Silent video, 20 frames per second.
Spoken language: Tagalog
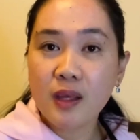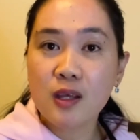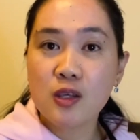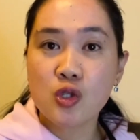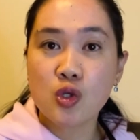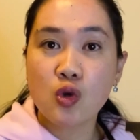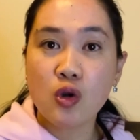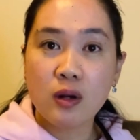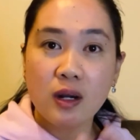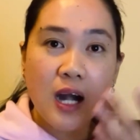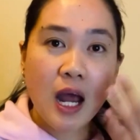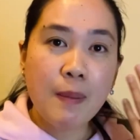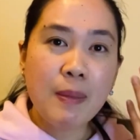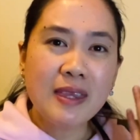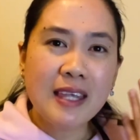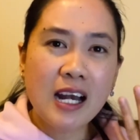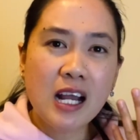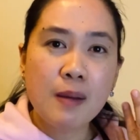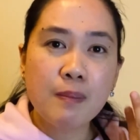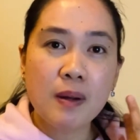So, grabe
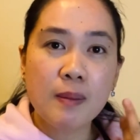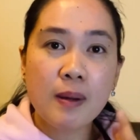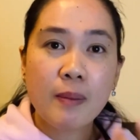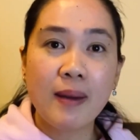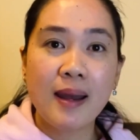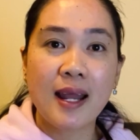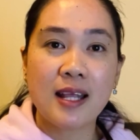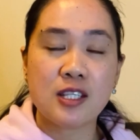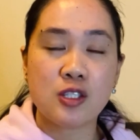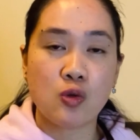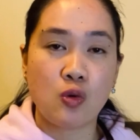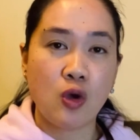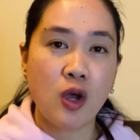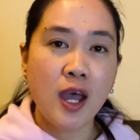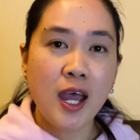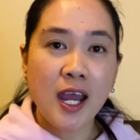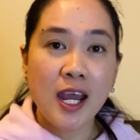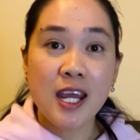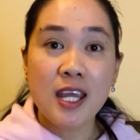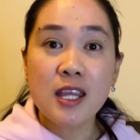talagang pamamalat. So,
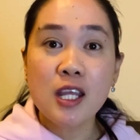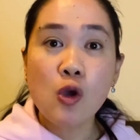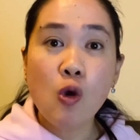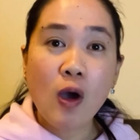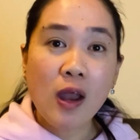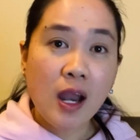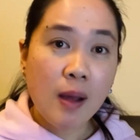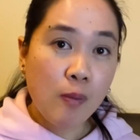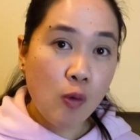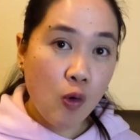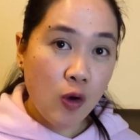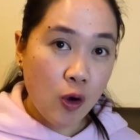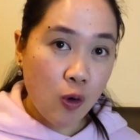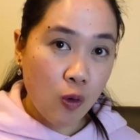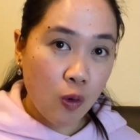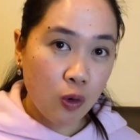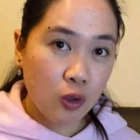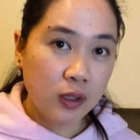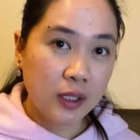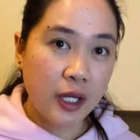hindi ko alam kung
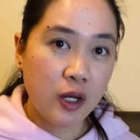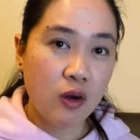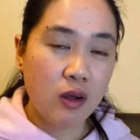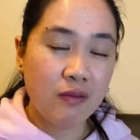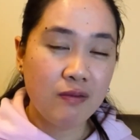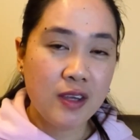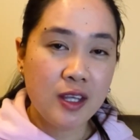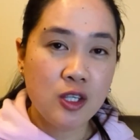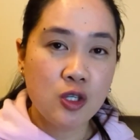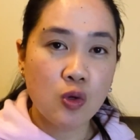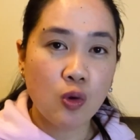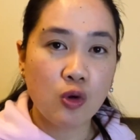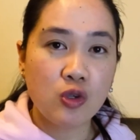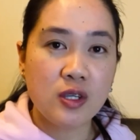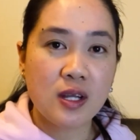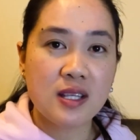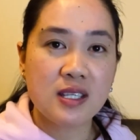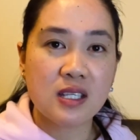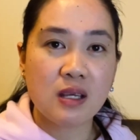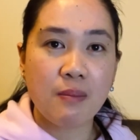nanonood kayo ng video ko
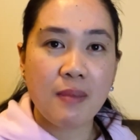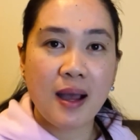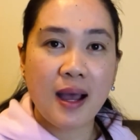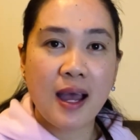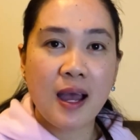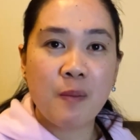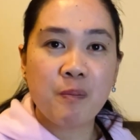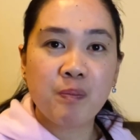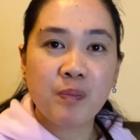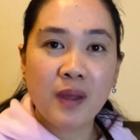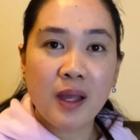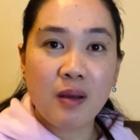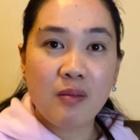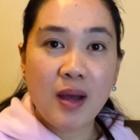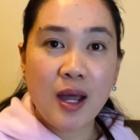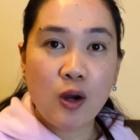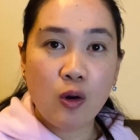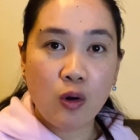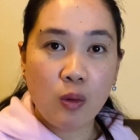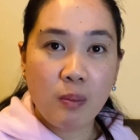dyan sa mga
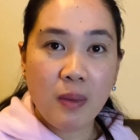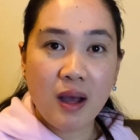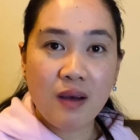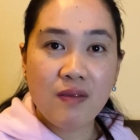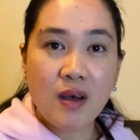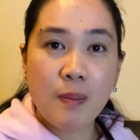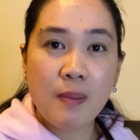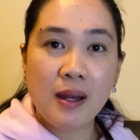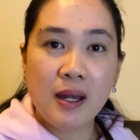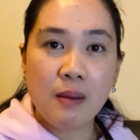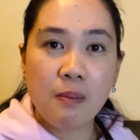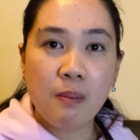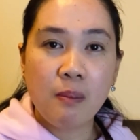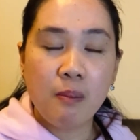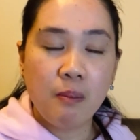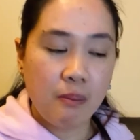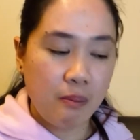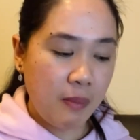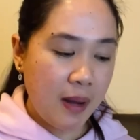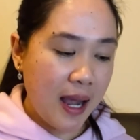ano, mga family
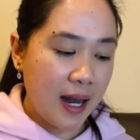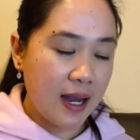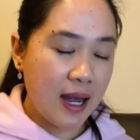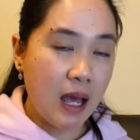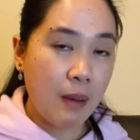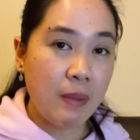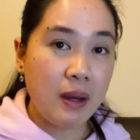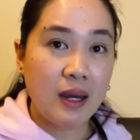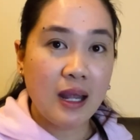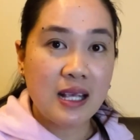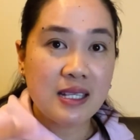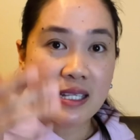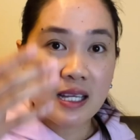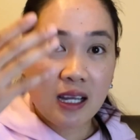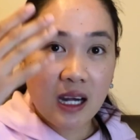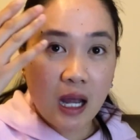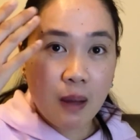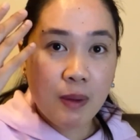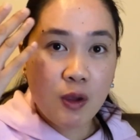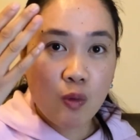vlog namin. As in,
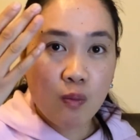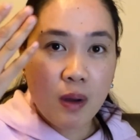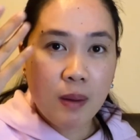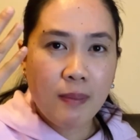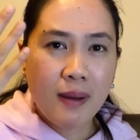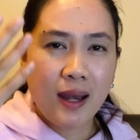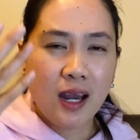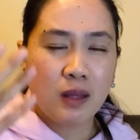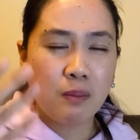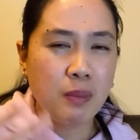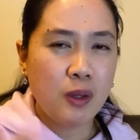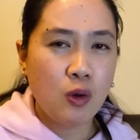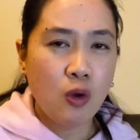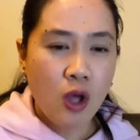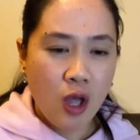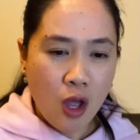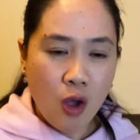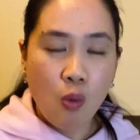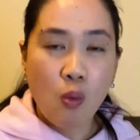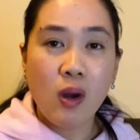grabe yung pamalat. Pero
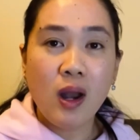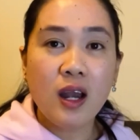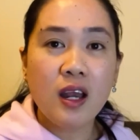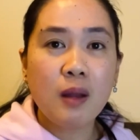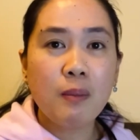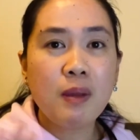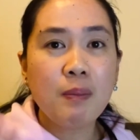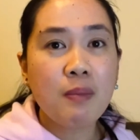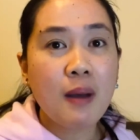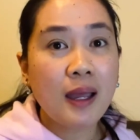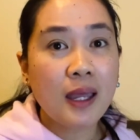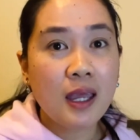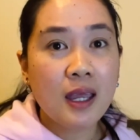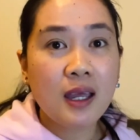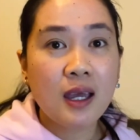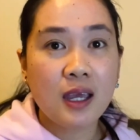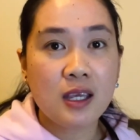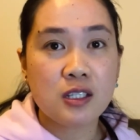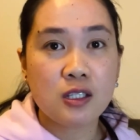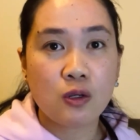wala namin paki
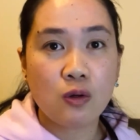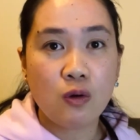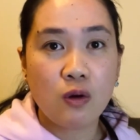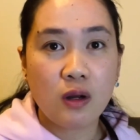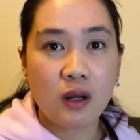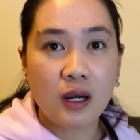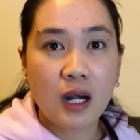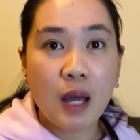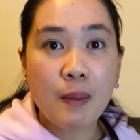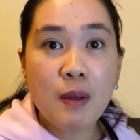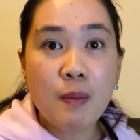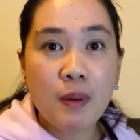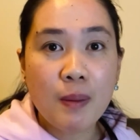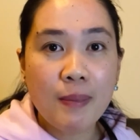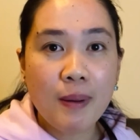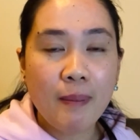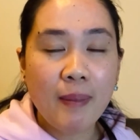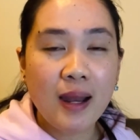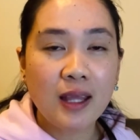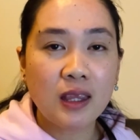guys kung grabe yung
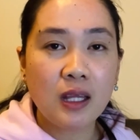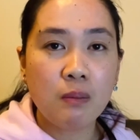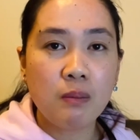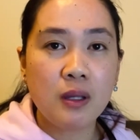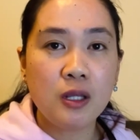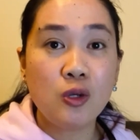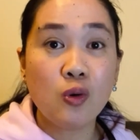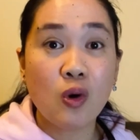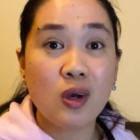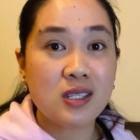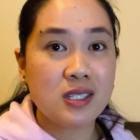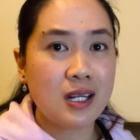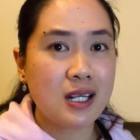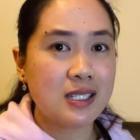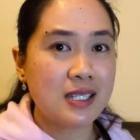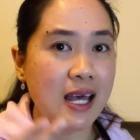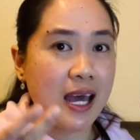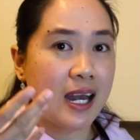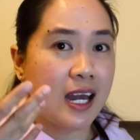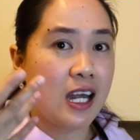pamamalat ng video kasi
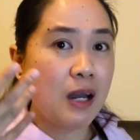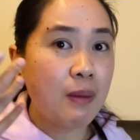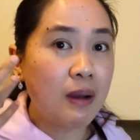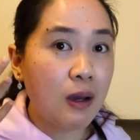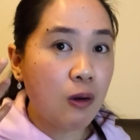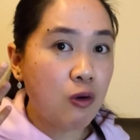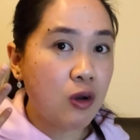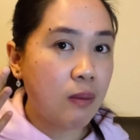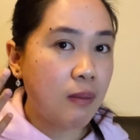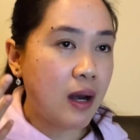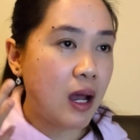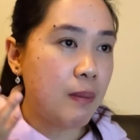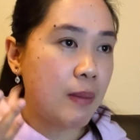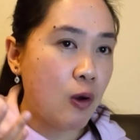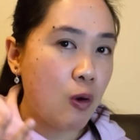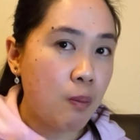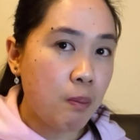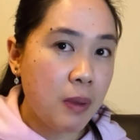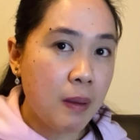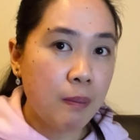nasanay naman ako na marami
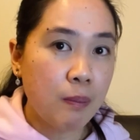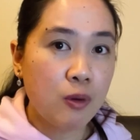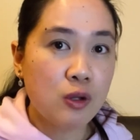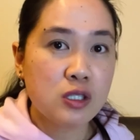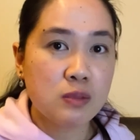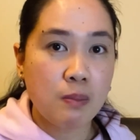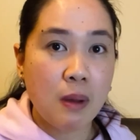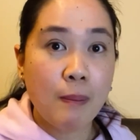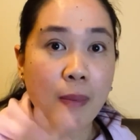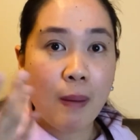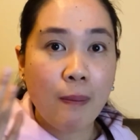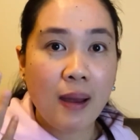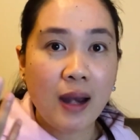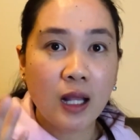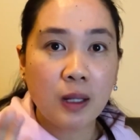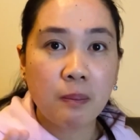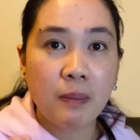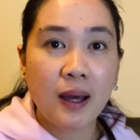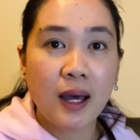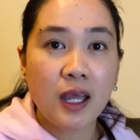akong pimples.
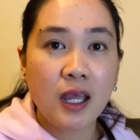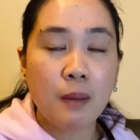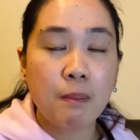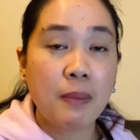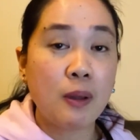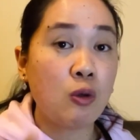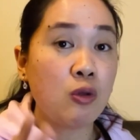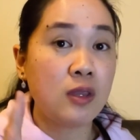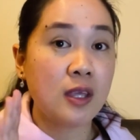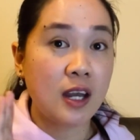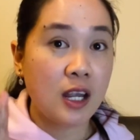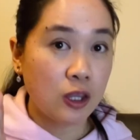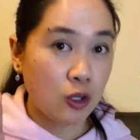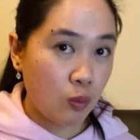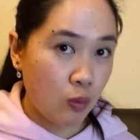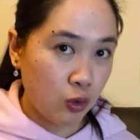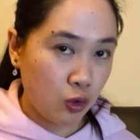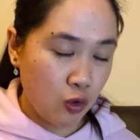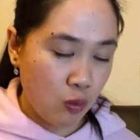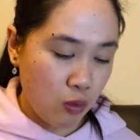Pamamalat pa kaya pero hindi na
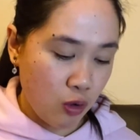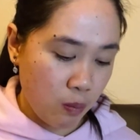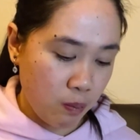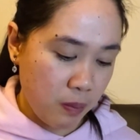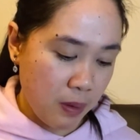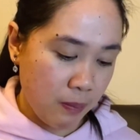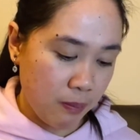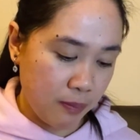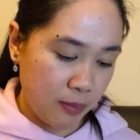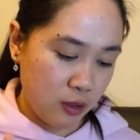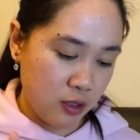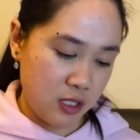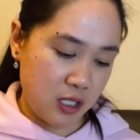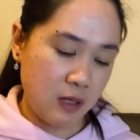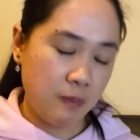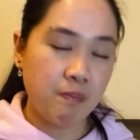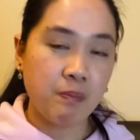tumutubo ang pimples.